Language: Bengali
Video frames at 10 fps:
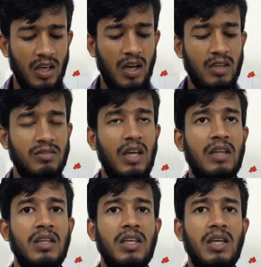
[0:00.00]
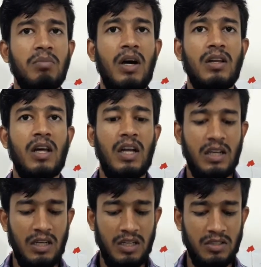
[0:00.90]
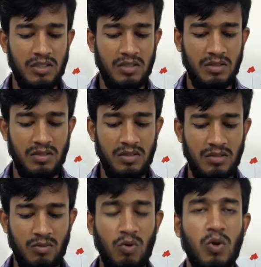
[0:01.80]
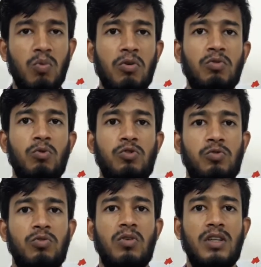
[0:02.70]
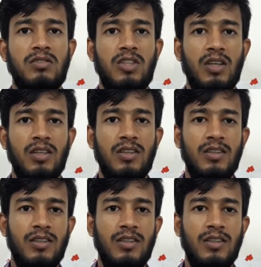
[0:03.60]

আর তা দেখে বাংলার আকাশ অনবরত সূর্য জড়াচ্ছে